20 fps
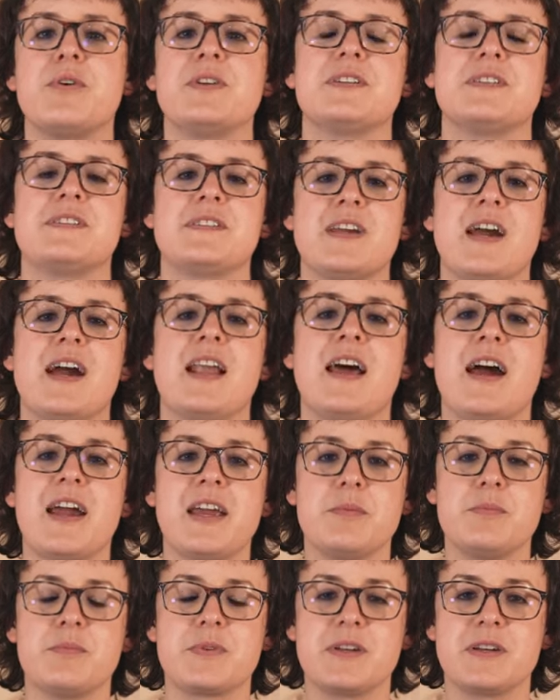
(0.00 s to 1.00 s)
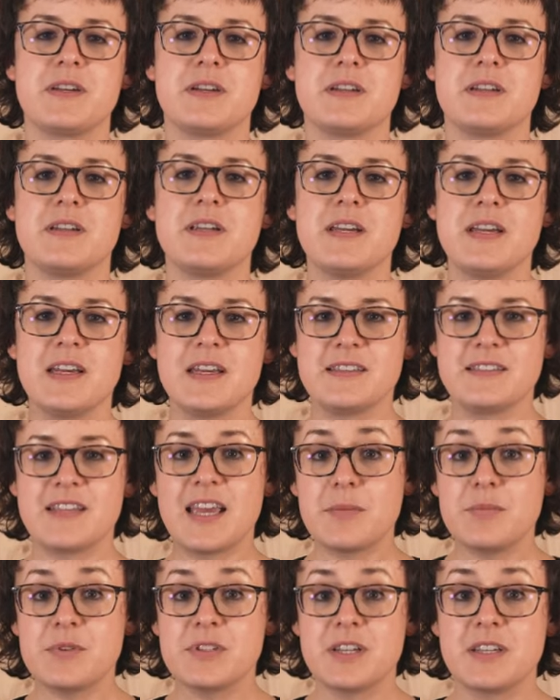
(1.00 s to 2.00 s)
Potenzial einbringen.
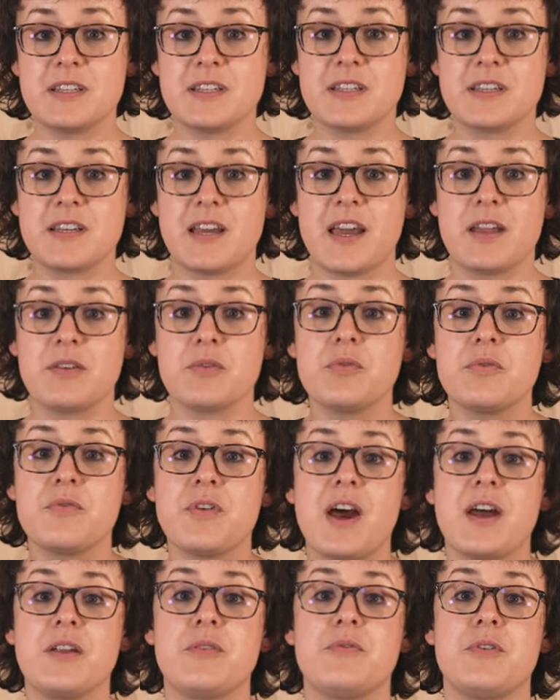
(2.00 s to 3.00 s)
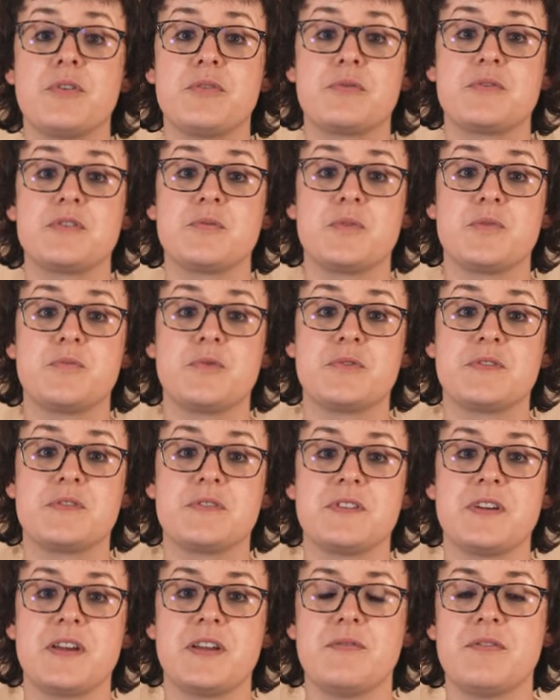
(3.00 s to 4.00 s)
Selbstständigkeit und
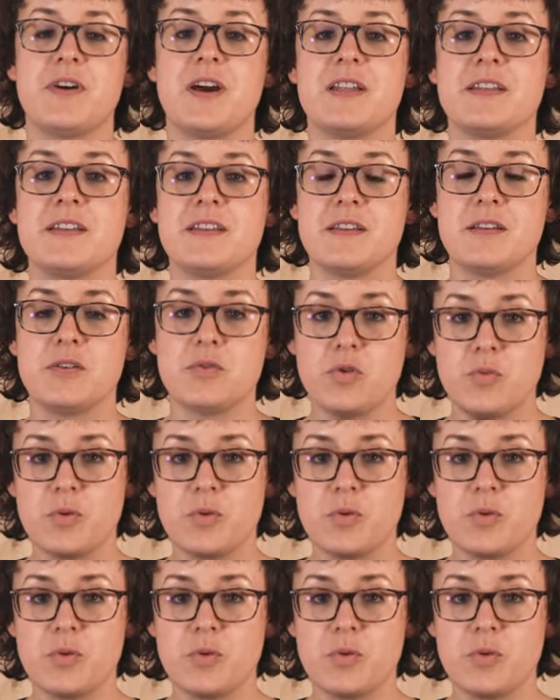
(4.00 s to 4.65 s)
Verantwortungsbewusstsein waren hier die